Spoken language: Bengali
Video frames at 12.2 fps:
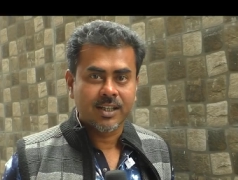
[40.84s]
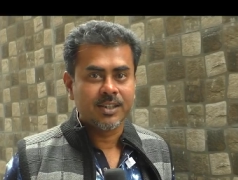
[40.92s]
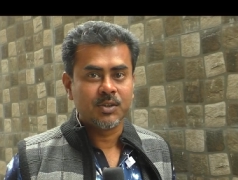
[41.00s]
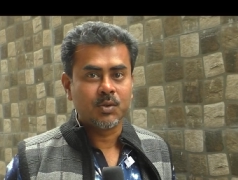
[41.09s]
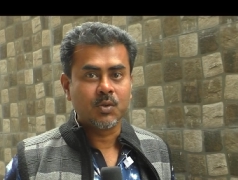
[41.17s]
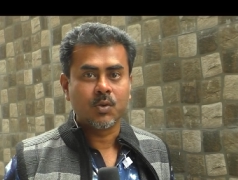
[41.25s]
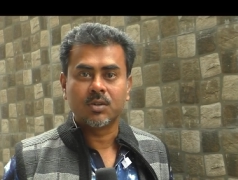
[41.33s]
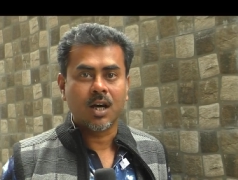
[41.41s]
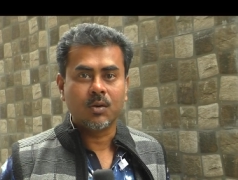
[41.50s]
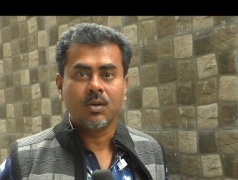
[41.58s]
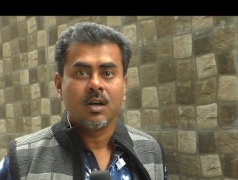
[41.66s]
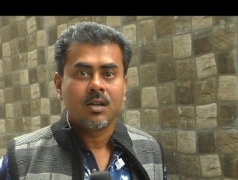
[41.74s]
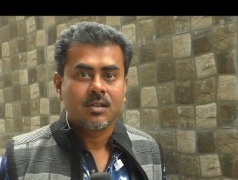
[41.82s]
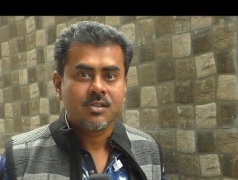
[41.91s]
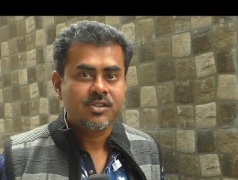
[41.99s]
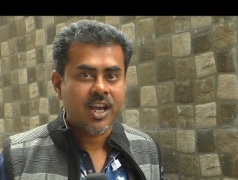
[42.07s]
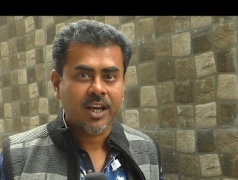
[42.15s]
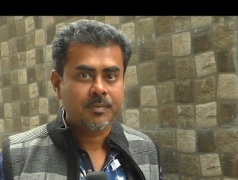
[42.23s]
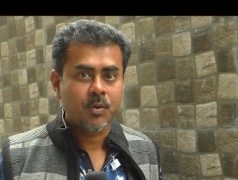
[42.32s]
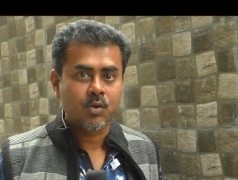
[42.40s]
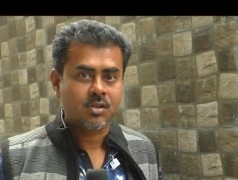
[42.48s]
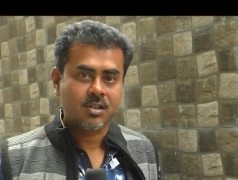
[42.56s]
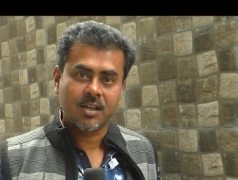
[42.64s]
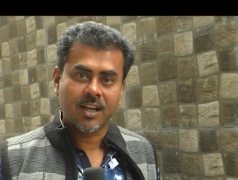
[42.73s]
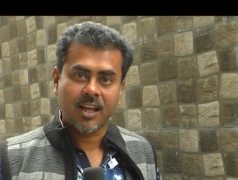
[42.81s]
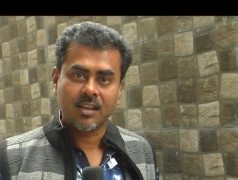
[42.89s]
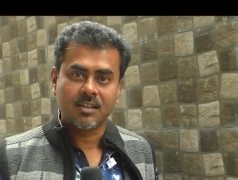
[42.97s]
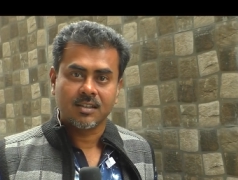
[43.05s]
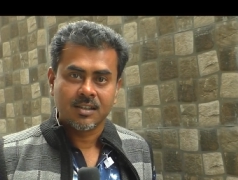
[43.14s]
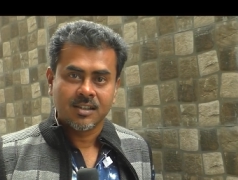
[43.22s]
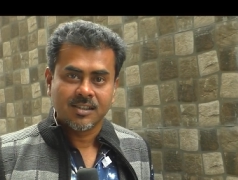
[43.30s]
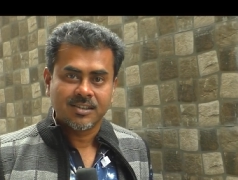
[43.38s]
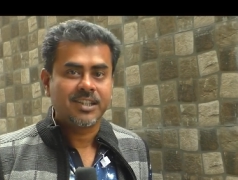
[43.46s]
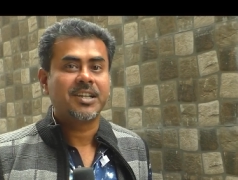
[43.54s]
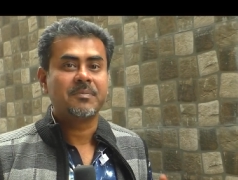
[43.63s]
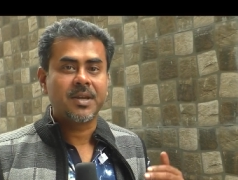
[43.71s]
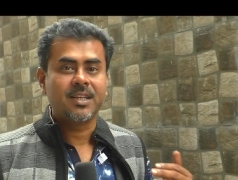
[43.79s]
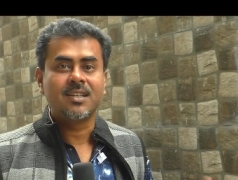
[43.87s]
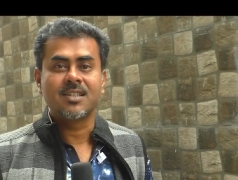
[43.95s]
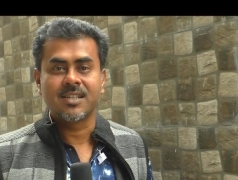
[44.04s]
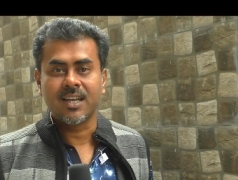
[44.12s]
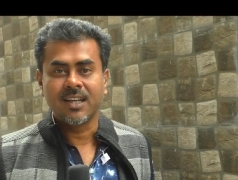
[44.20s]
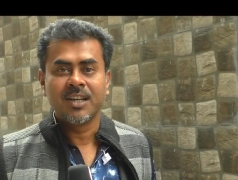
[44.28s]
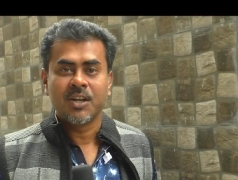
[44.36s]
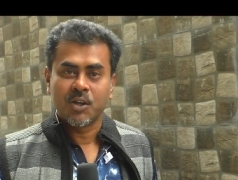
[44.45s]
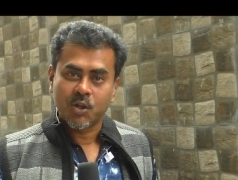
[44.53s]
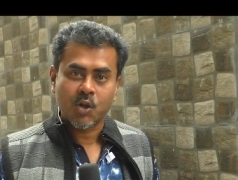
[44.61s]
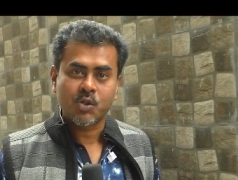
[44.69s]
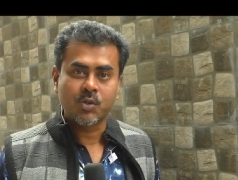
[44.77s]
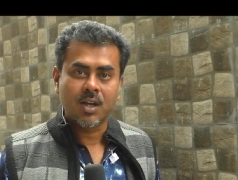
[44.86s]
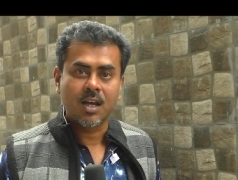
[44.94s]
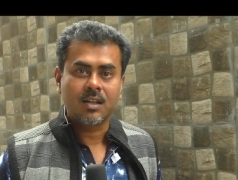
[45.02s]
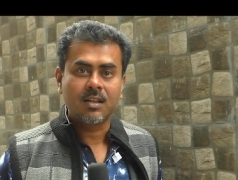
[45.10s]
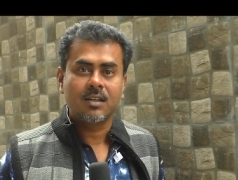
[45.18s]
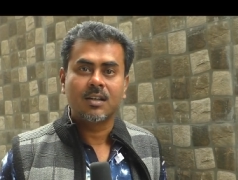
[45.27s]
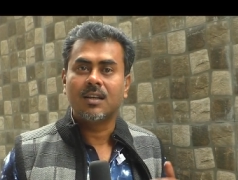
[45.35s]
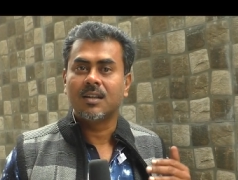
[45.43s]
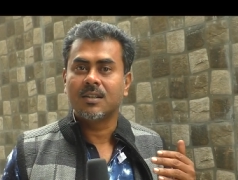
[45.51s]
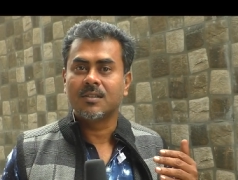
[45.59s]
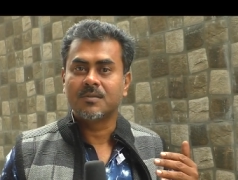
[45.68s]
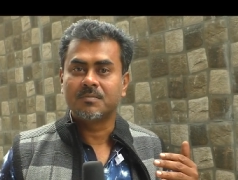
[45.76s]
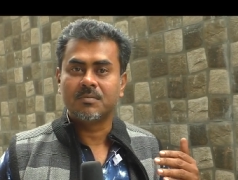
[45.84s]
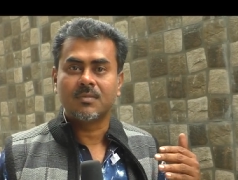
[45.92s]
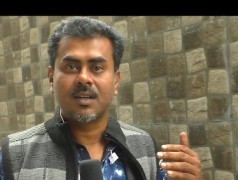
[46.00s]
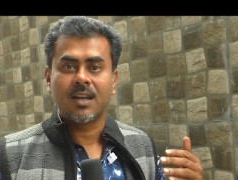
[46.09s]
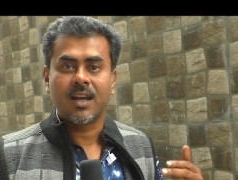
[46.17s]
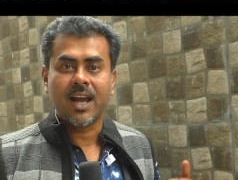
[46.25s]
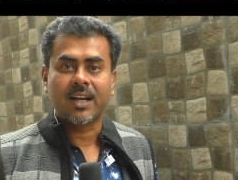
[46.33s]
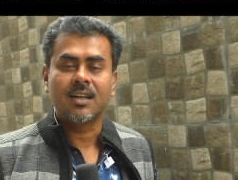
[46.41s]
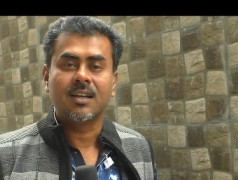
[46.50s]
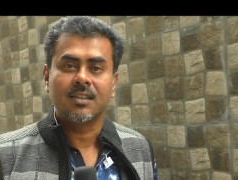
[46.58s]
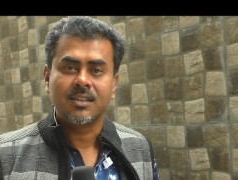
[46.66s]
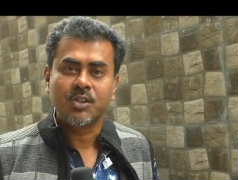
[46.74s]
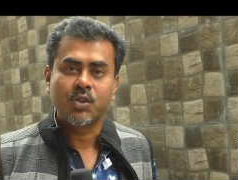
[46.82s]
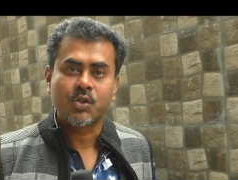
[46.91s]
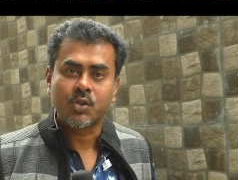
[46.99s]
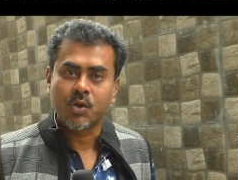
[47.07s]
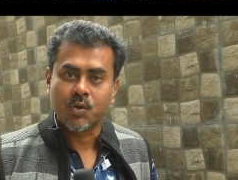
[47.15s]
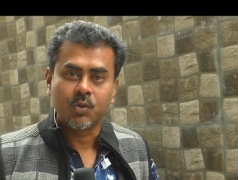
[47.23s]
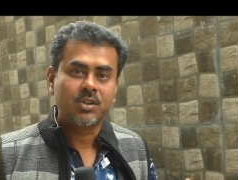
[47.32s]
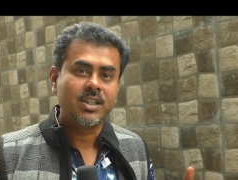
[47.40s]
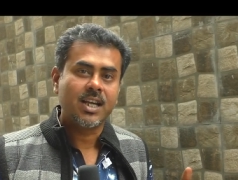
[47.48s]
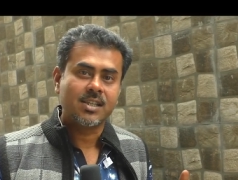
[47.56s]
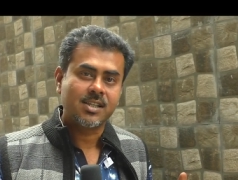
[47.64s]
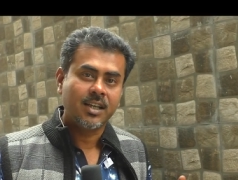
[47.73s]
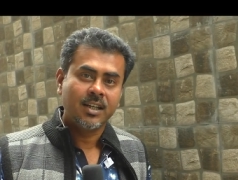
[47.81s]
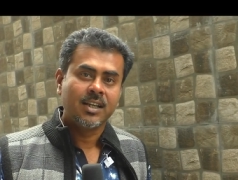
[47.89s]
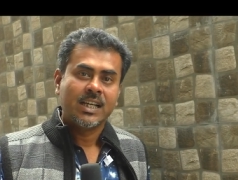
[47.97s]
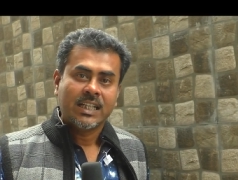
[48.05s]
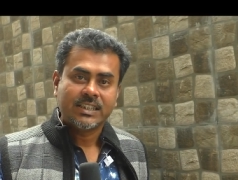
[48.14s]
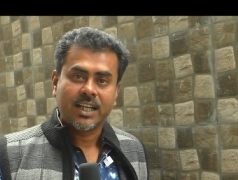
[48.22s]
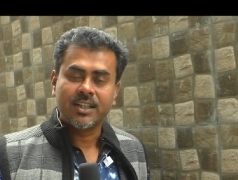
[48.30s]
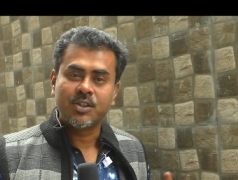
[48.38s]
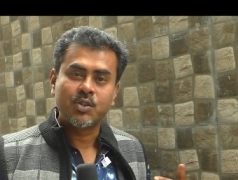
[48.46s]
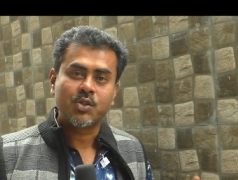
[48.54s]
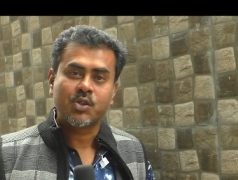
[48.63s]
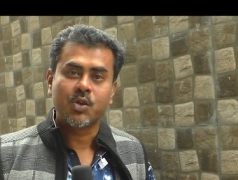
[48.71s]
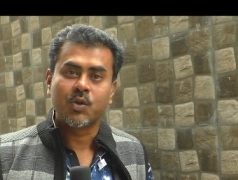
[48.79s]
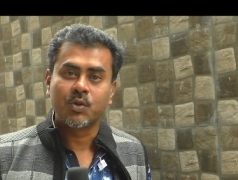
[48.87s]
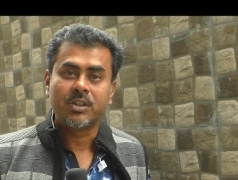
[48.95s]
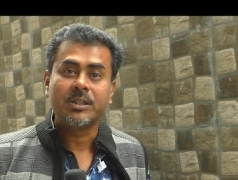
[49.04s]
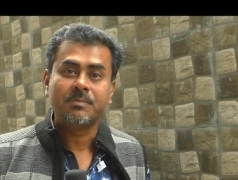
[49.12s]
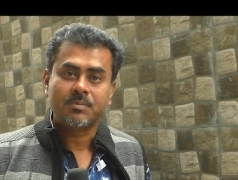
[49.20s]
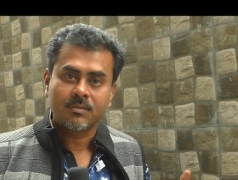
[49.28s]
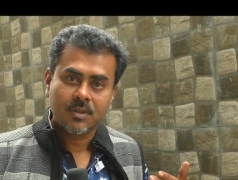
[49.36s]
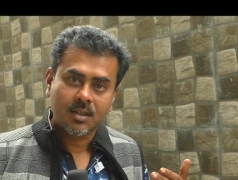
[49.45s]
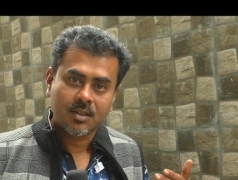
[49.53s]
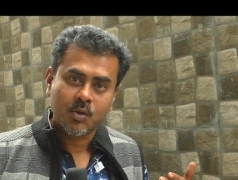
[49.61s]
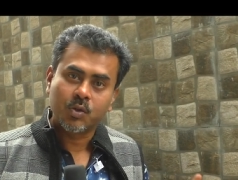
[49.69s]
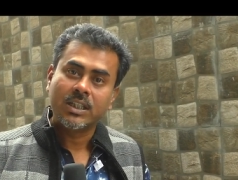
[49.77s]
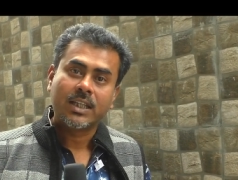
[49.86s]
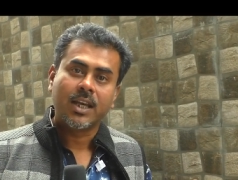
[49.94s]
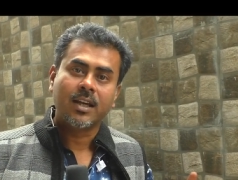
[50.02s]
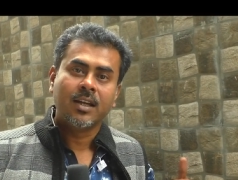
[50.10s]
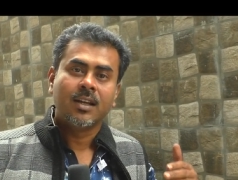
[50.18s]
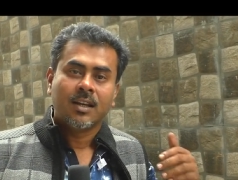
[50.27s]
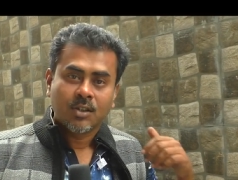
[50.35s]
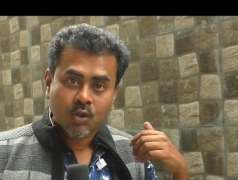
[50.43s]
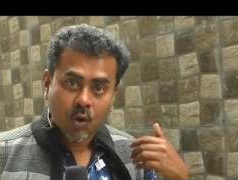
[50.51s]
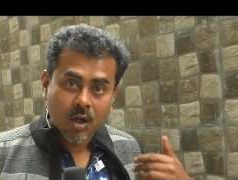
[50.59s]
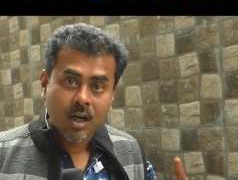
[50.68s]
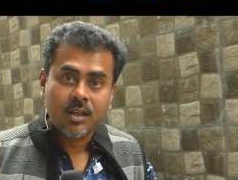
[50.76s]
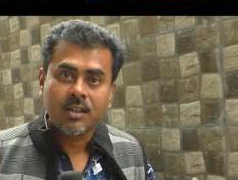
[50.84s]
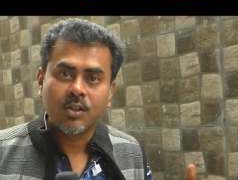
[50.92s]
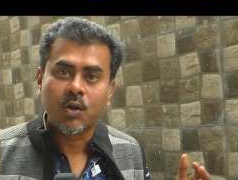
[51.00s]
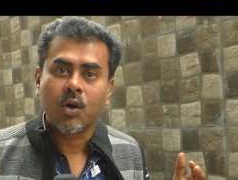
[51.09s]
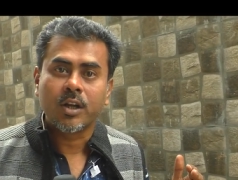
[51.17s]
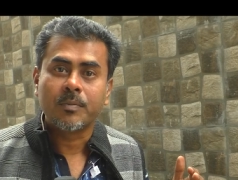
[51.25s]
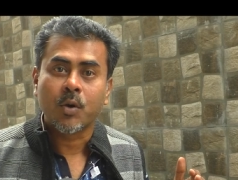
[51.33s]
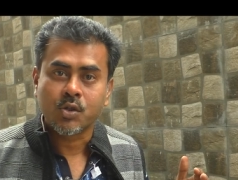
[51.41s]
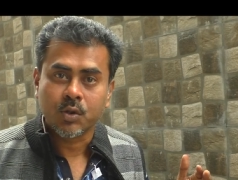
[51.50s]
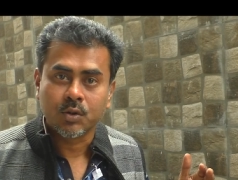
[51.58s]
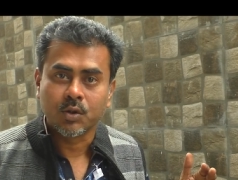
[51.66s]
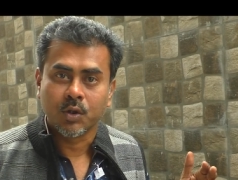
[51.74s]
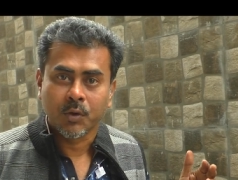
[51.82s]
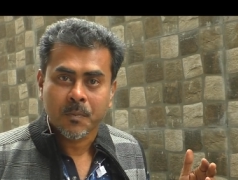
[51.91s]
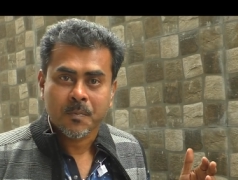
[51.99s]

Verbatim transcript: কিন্তু কোথাও চেকপোস্ট নেই সেটা পেরিয়ে যায় রসনার একটা নিজস্ব গতি আছে সেই নিজস্ব গতি গতিকে ত্বরান্বিত করে পছন্দ